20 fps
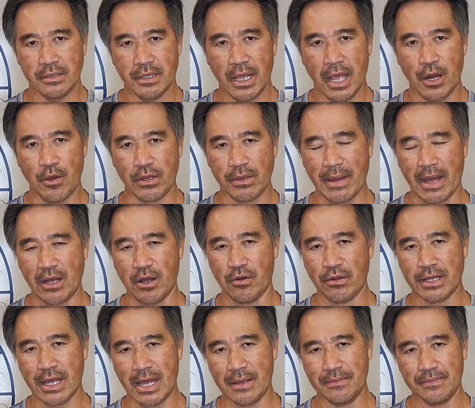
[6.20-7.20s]
Hello các bạn hộ
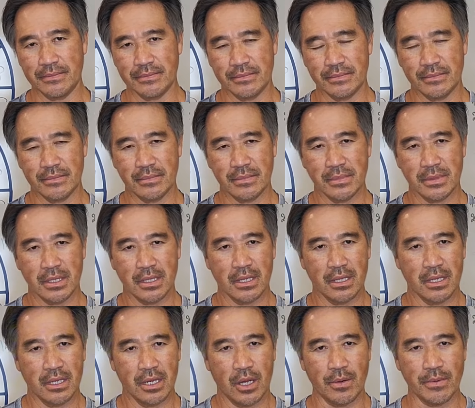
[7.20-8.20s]
cáp
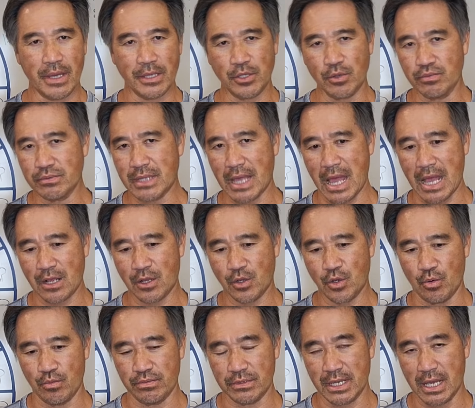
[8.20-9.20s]
Hôm nay chúng ta
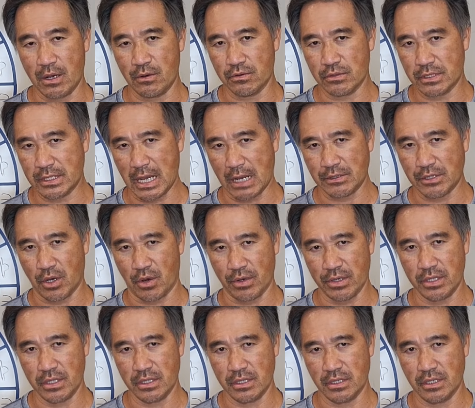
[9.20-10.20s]
cùng nhau trao
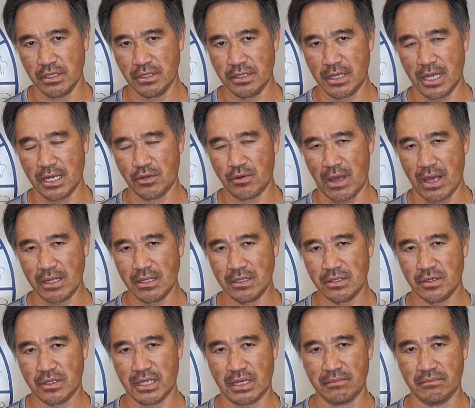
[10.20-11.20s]
đổi những tiên đoán
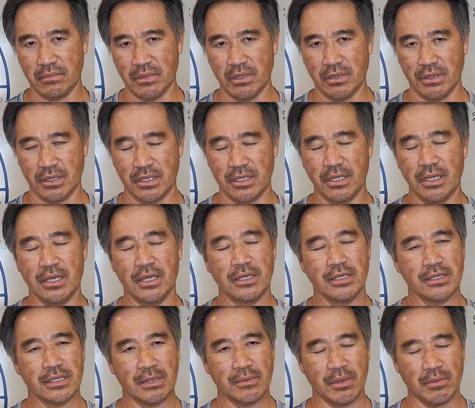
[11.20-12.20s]
cho tháng 10,
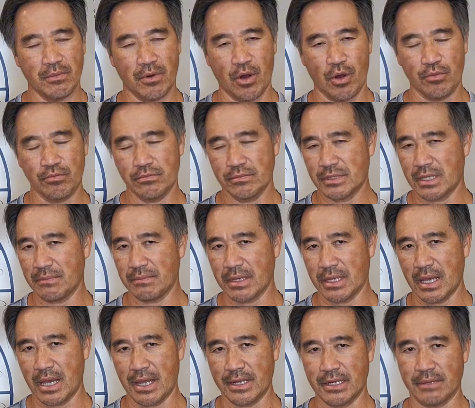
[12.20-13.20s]
tháng 11, tháng
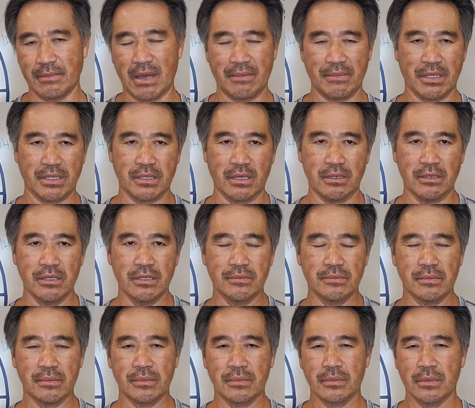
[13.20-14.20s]
12 năm 24
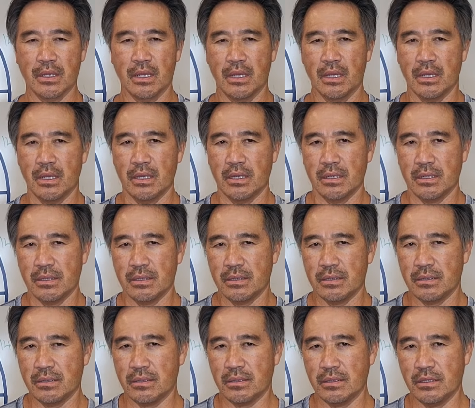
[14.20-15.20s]

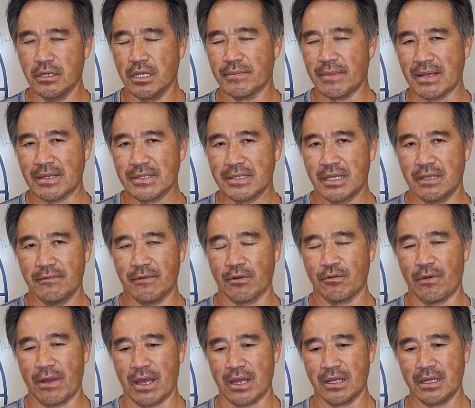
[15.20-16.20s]
Nếu các bạn sinh vào
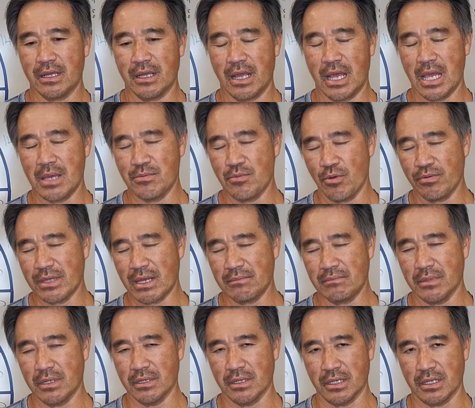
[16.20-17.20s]
khoảng 21
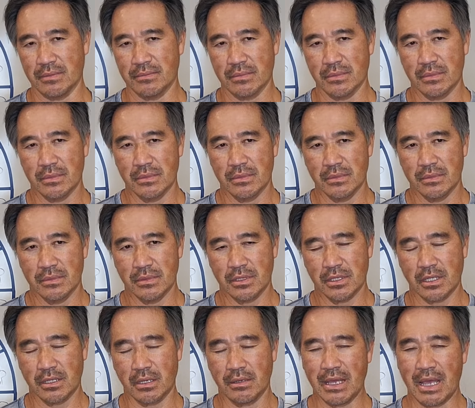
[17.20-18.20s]
tháng 10
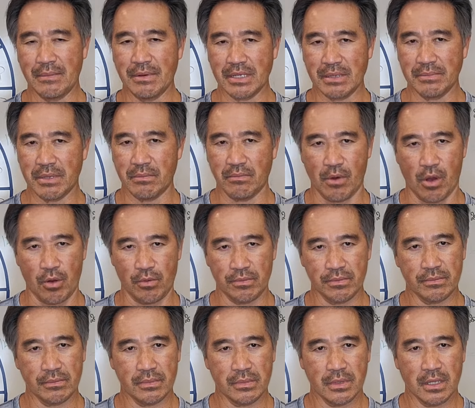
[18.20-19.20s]
cho tới 20 tháng
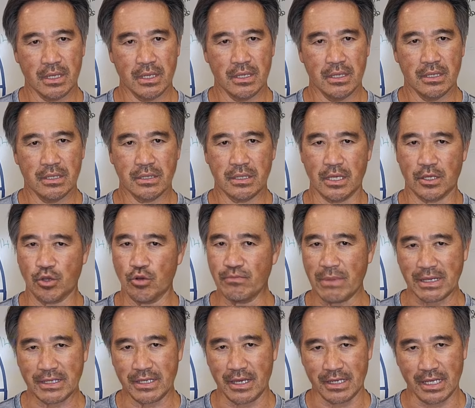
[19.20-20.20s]
11 thì cũng
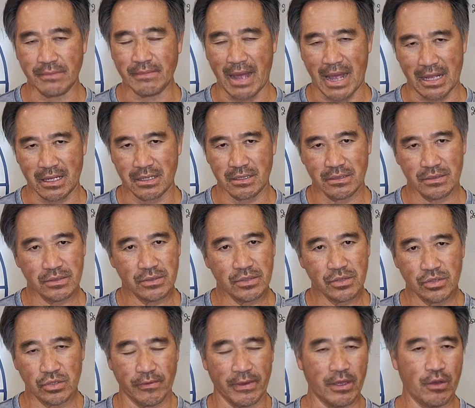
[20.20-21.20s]
mặt trời các bạn
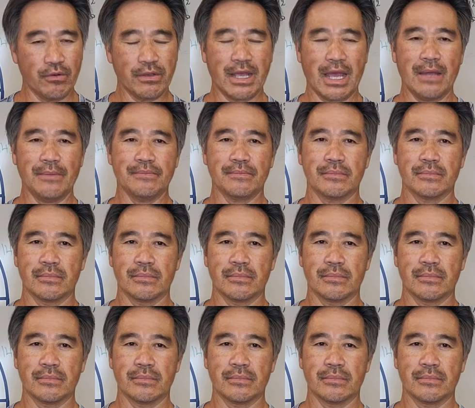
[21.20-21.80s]
tuổi hộ cáp